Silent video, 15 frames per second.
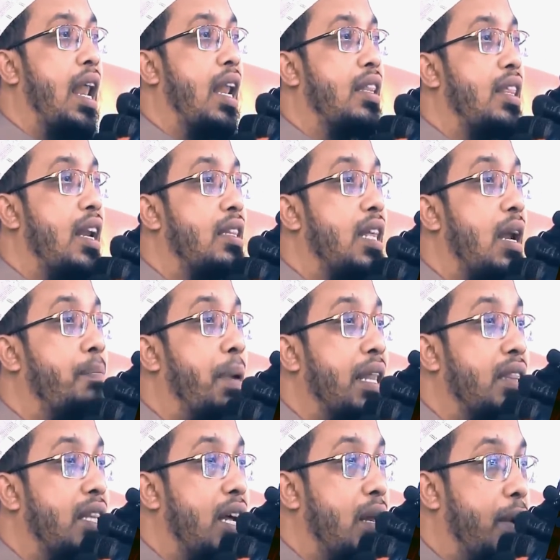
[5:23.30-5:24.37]
আল্লাহ তালা তার
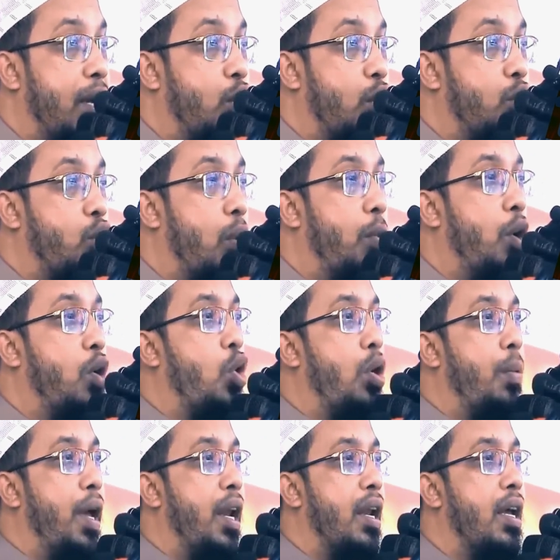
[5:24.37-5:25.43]
বান্দার ইবাদত কবুল
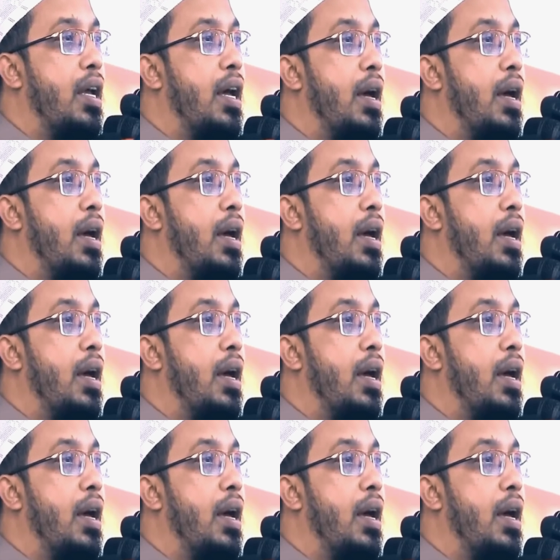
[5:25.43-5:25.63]
করবেন